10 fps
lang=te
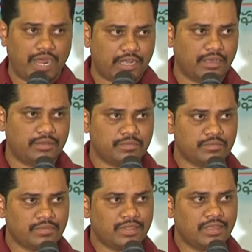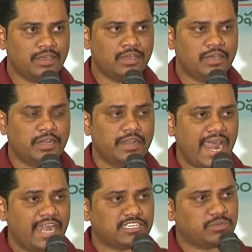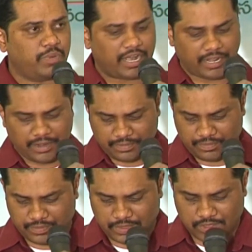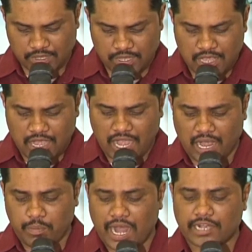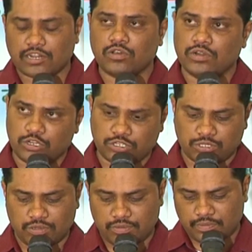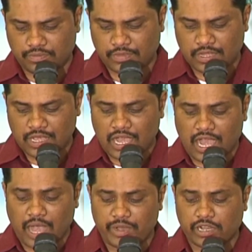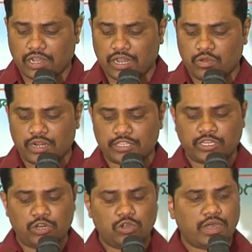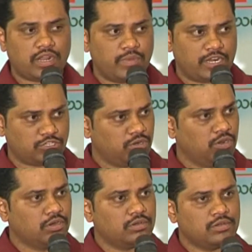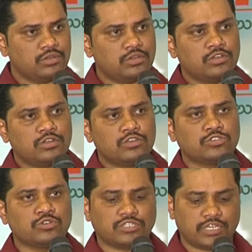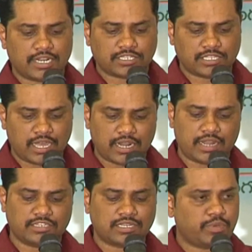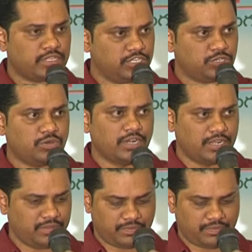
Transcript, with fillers: బాట నాట్స్ బాట ఆ బాటలో నడుస్తూ అమెరికాలో ఉన్న తెలుగువారి మనసుల్లో సుస్థిర స్థానాన్ని సంపాదించుకున్న